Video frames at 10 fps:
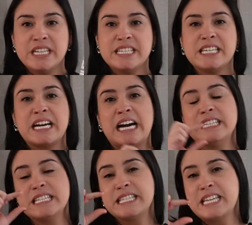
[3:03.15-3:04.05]
Se
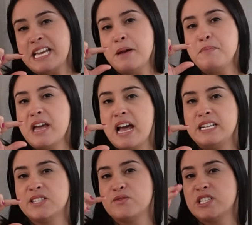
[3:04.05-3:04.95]
cada 100
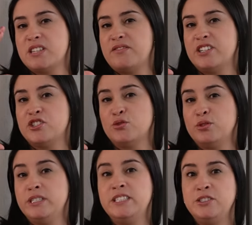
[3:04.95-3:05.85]
ml você vai
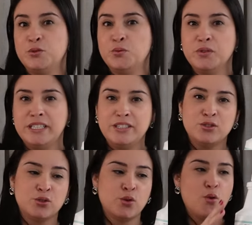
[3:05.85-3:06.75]
diluir em 1
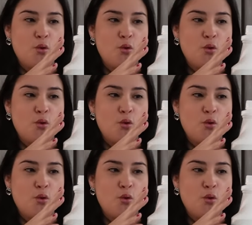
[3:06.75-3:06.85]
litro,